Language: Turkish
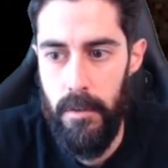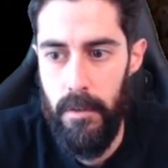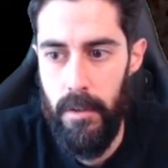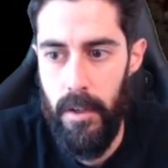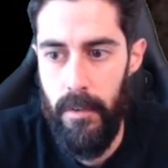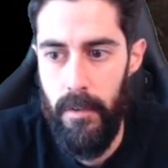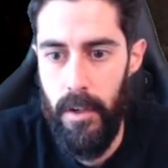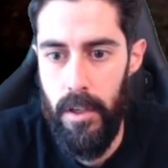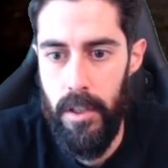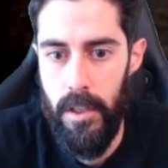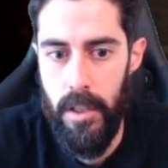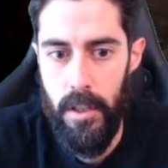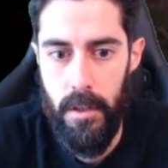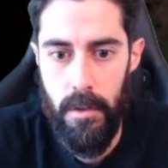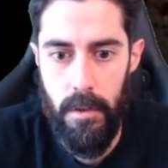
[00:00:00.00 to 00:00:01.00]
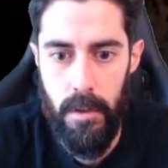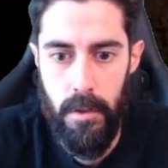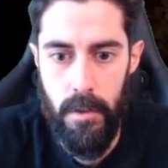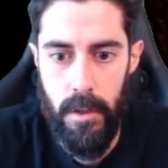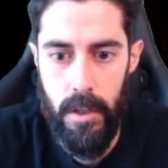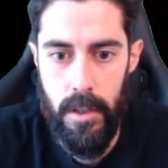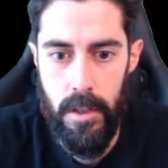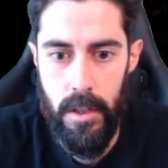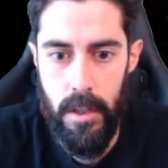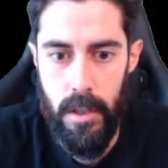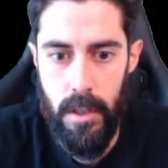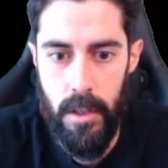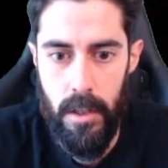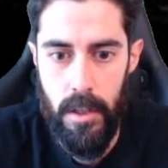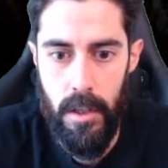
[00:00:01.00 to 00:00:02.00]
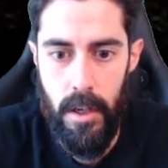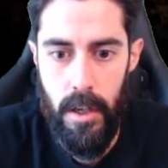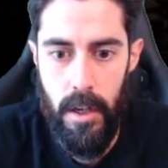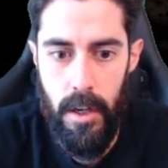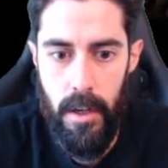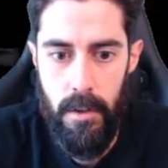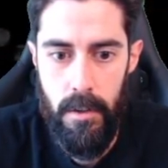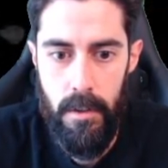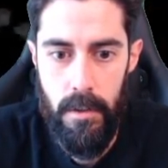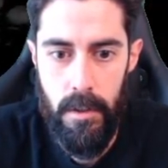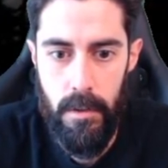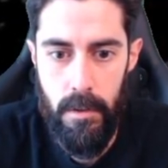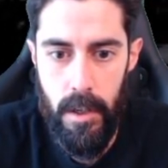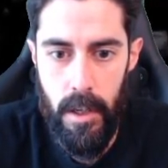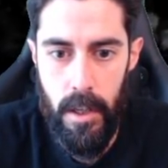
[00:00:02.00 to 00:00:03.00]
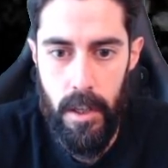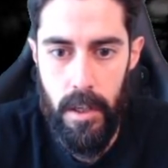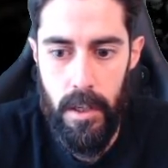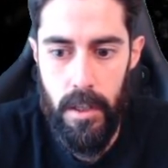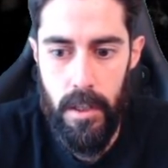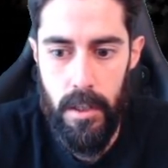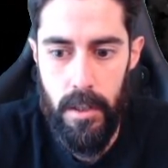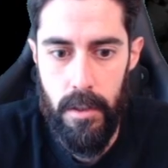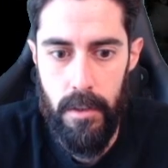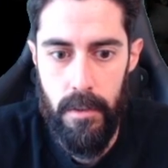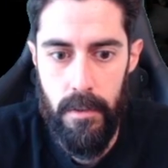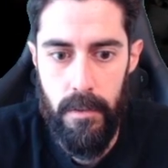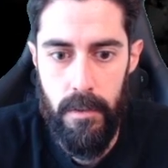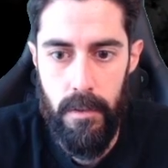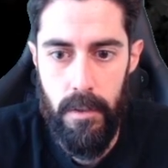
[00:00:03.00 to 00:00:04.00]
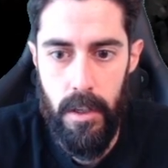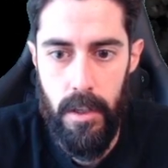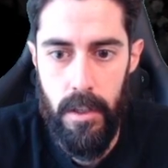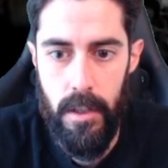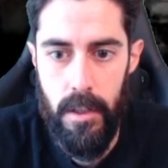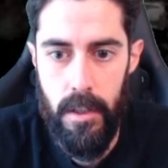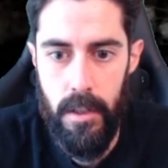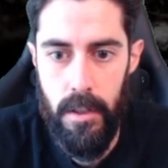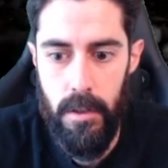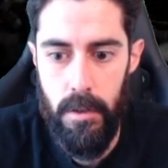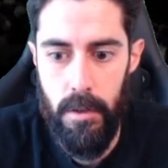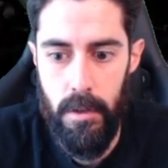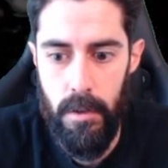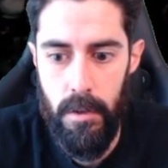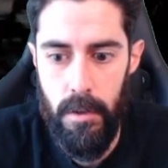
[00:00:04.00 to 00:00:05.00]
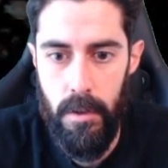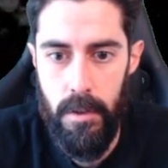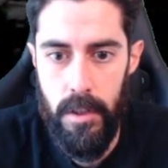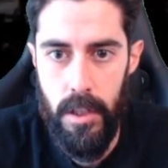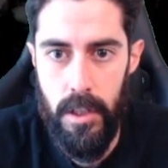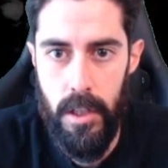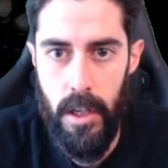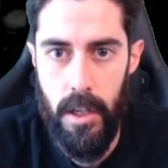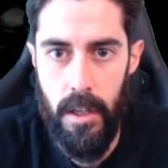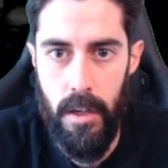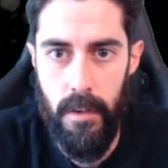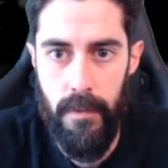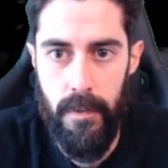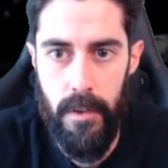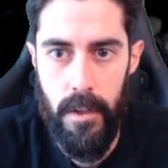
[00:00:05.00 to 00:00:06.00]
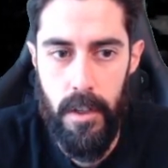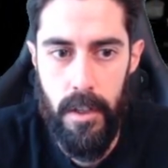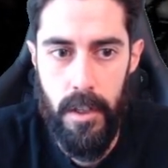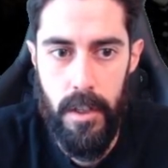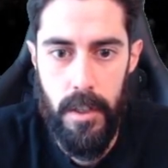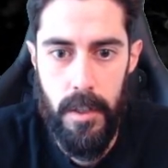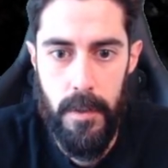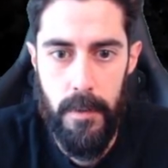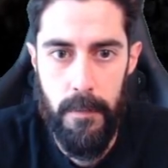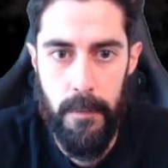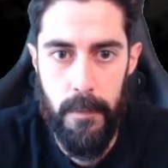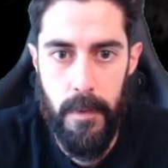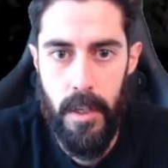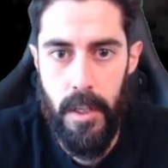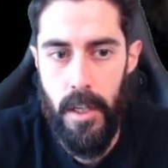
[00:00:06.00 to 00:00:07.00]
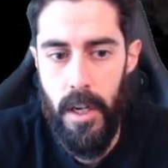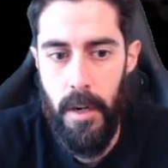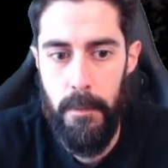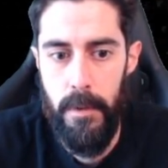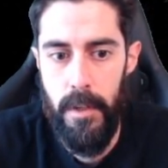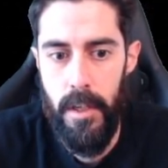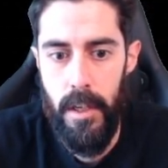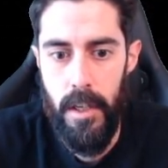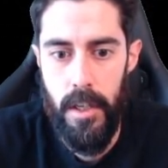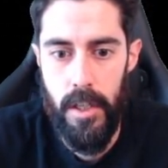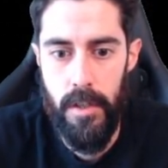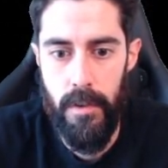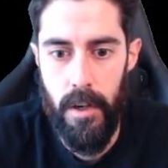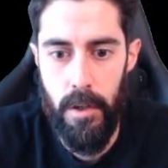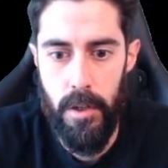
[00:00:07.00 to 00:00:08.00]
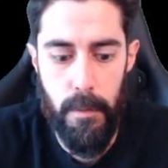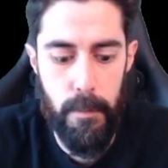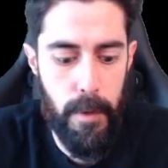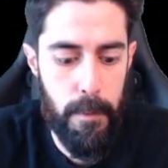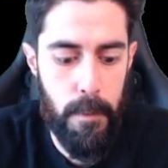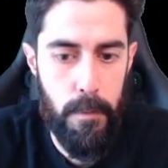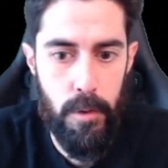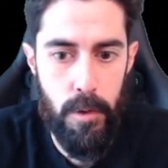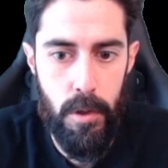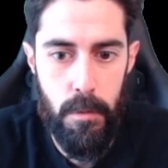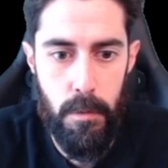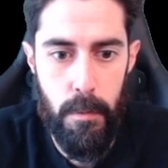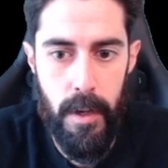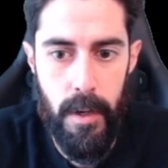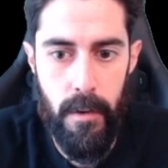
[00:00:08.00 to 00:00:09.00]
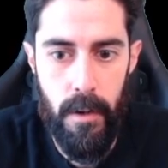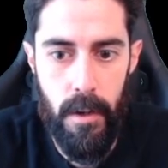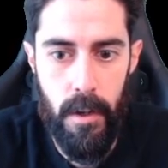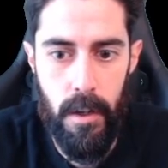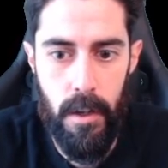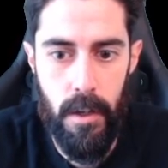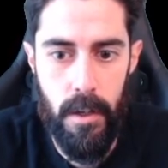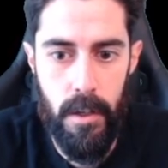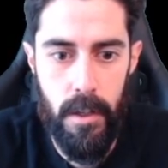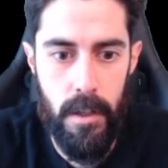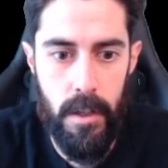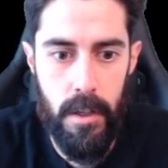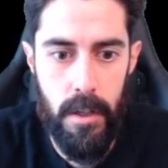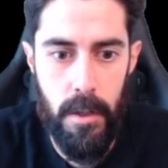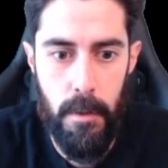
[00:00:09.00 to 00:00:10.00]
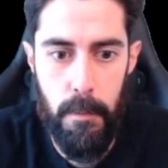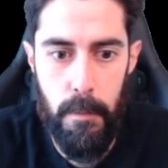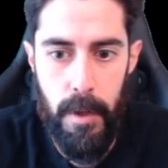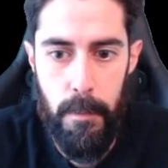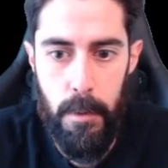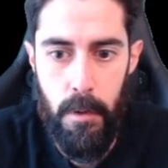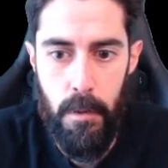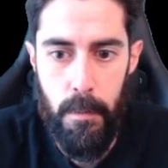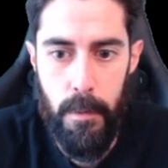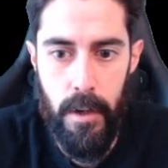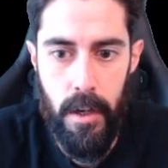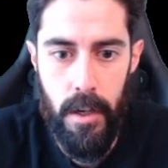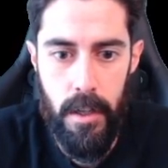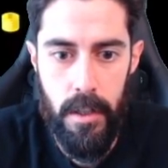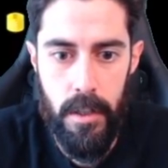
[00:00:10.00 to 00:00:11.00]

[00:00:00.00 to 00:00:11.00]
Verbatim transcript: Buradan buraya çıktık. Oradan oraya çıktık. Oradan oraya atladık. Buradan dur. Önce aşağı gidelim. İki kapı, iki giriş var şu an. Map'imiz yok mu? Allah. Map yok mu ya?